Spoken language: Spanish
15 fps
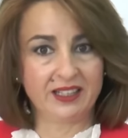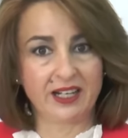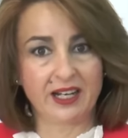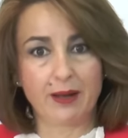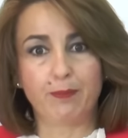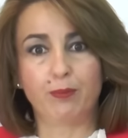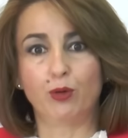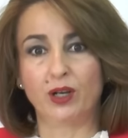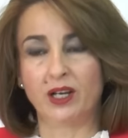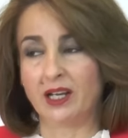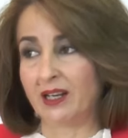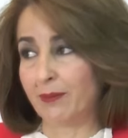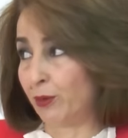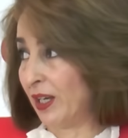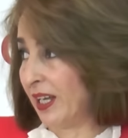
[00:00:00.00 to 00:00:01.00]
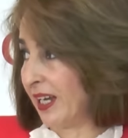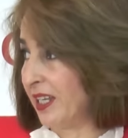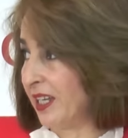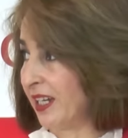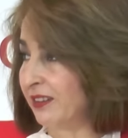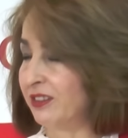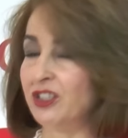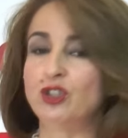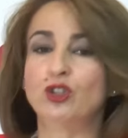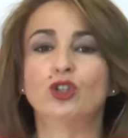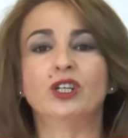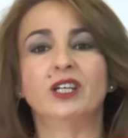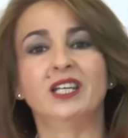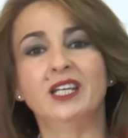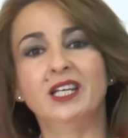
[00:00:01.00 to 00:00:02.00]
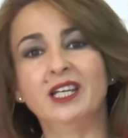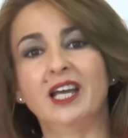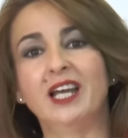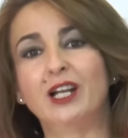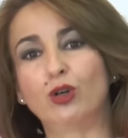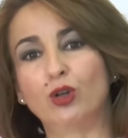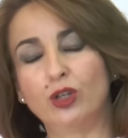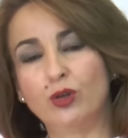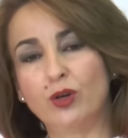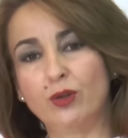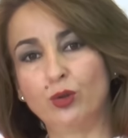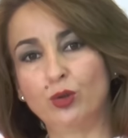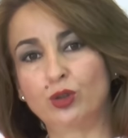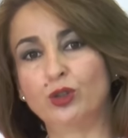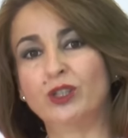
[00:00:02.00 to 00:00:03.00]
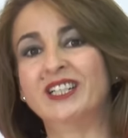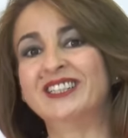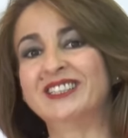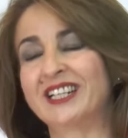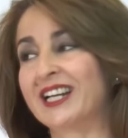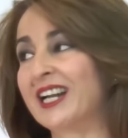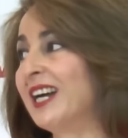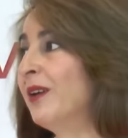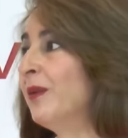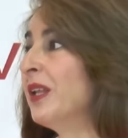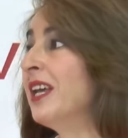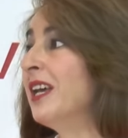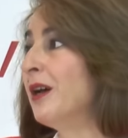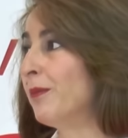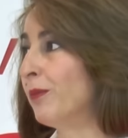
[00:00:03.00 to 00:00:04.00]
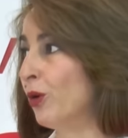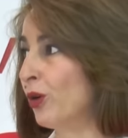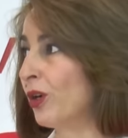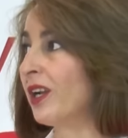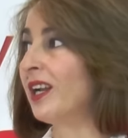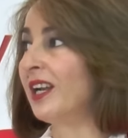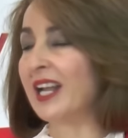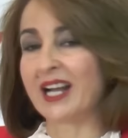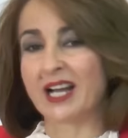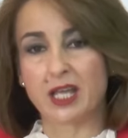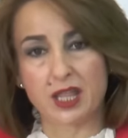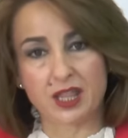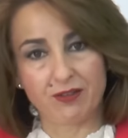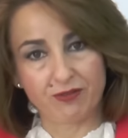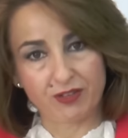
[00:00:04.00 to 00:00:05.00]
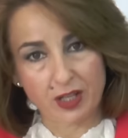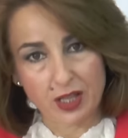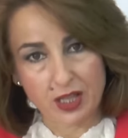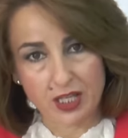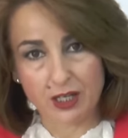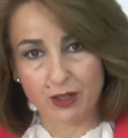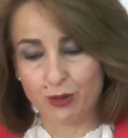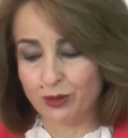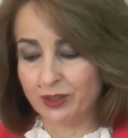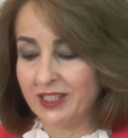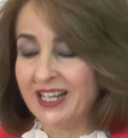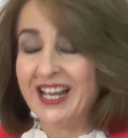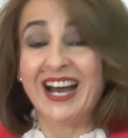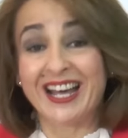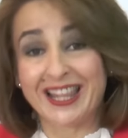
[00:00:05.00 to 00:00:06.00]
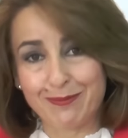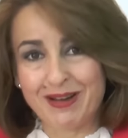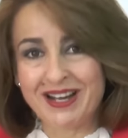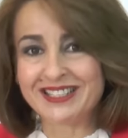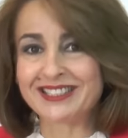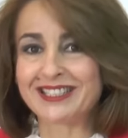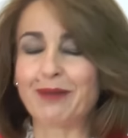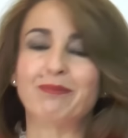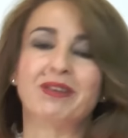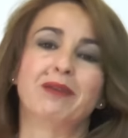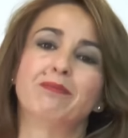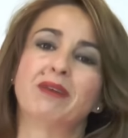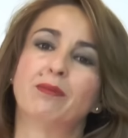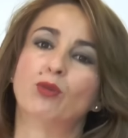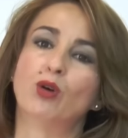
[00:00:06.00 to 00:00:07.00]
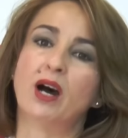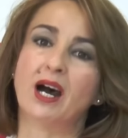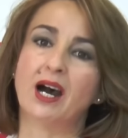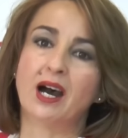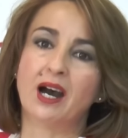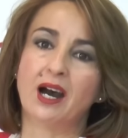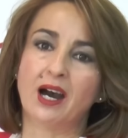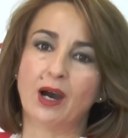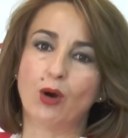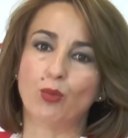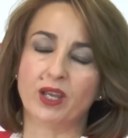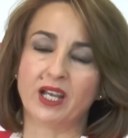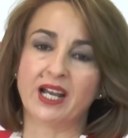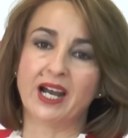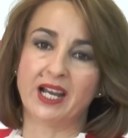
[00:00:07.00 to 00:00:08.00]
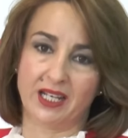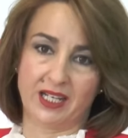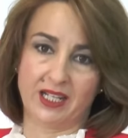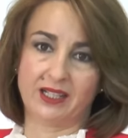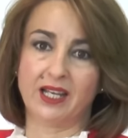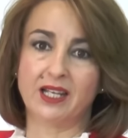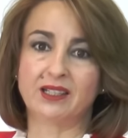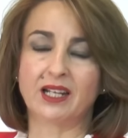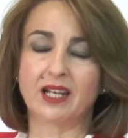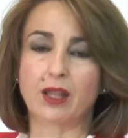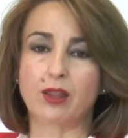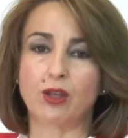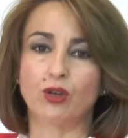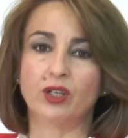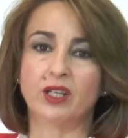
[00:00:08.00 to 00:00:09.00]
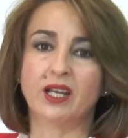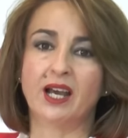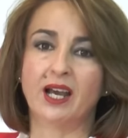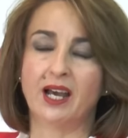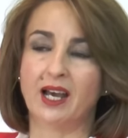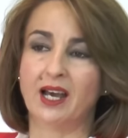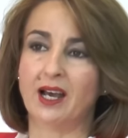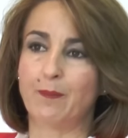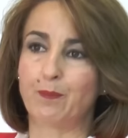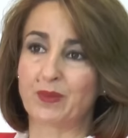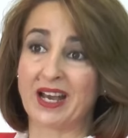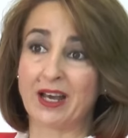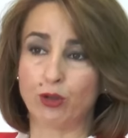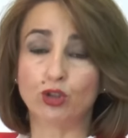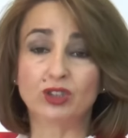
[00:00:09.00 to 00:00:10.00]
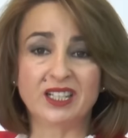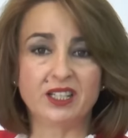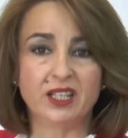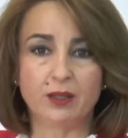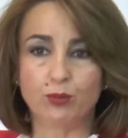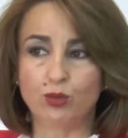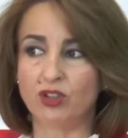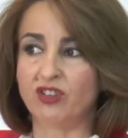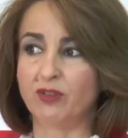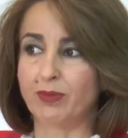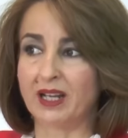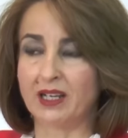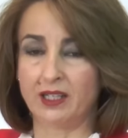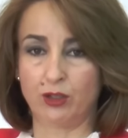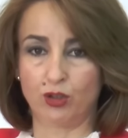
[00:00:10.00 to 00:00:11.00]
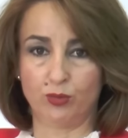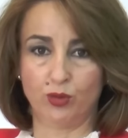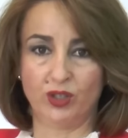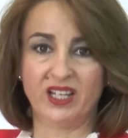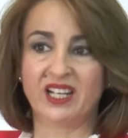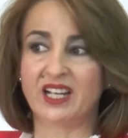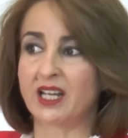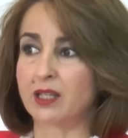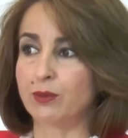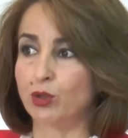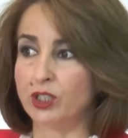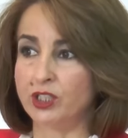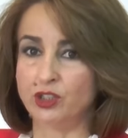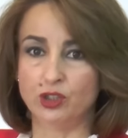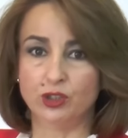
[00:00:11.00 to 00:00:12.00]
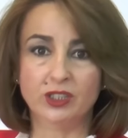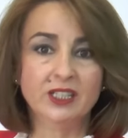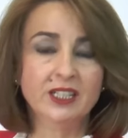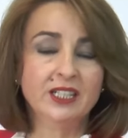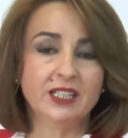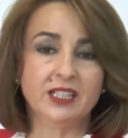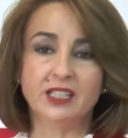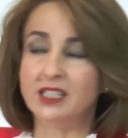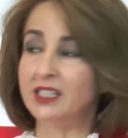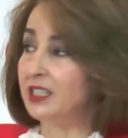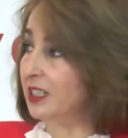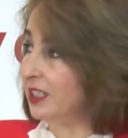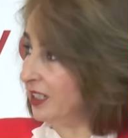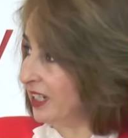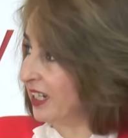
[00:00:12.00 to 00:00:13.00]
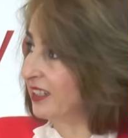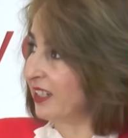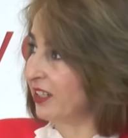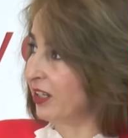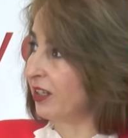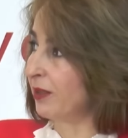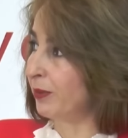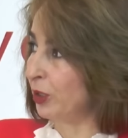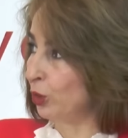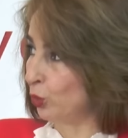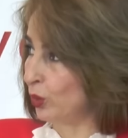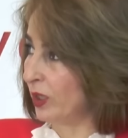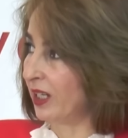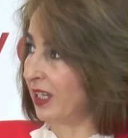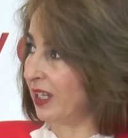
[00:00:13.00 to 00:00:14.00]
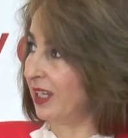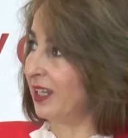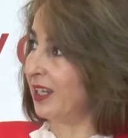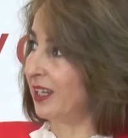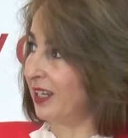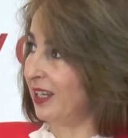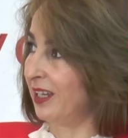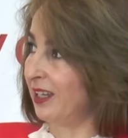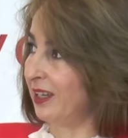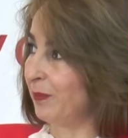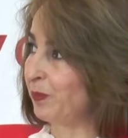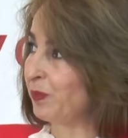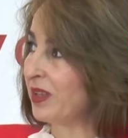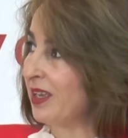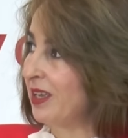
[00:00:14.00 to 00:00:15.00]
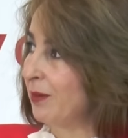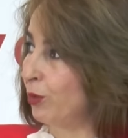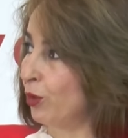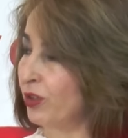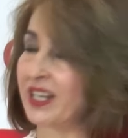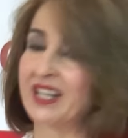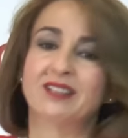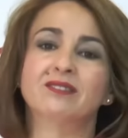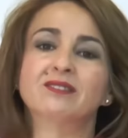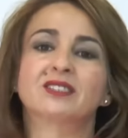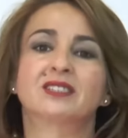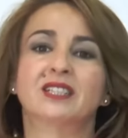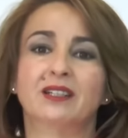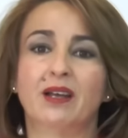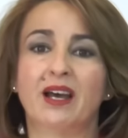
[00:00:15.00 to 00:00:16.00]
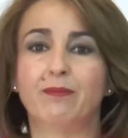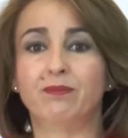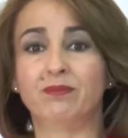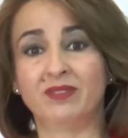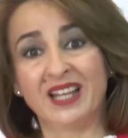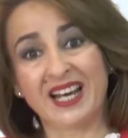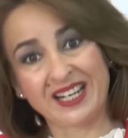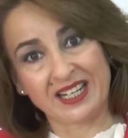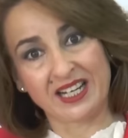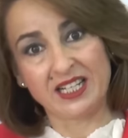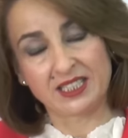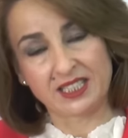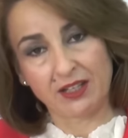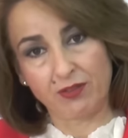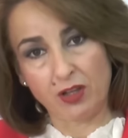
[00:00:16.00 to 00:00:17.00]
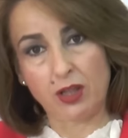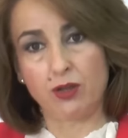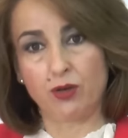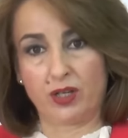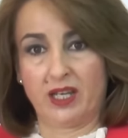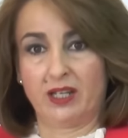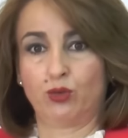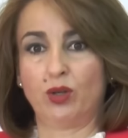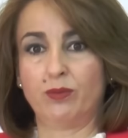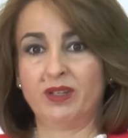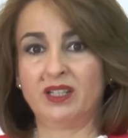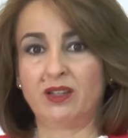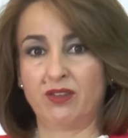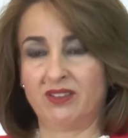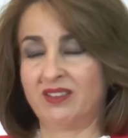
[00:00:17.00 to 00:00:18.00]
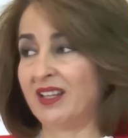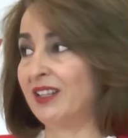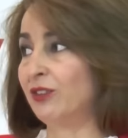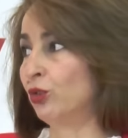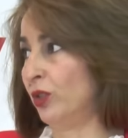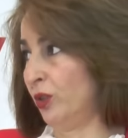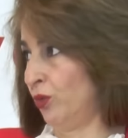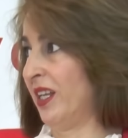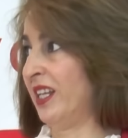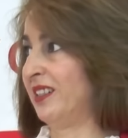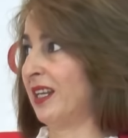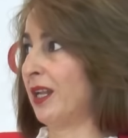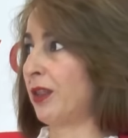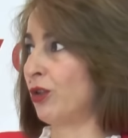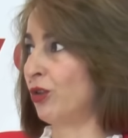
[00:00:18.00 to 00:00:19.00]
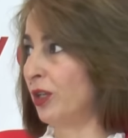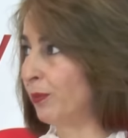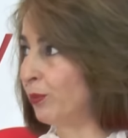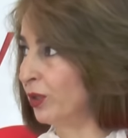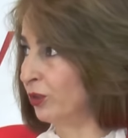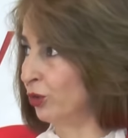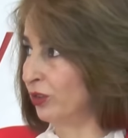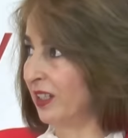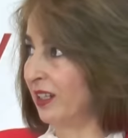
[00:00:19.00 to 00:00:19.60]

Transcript: entrará por, el, por la calle Castillo y el colegio de adultos entrará por la calle San Francisco. Además, también vamos a, ubicar en estas instalaciones a, dos talleres municipales, como es en de Bolillo y, el taller de pintura que, podrán dar el servicio que actualmente se está dando en unas instalaciones pues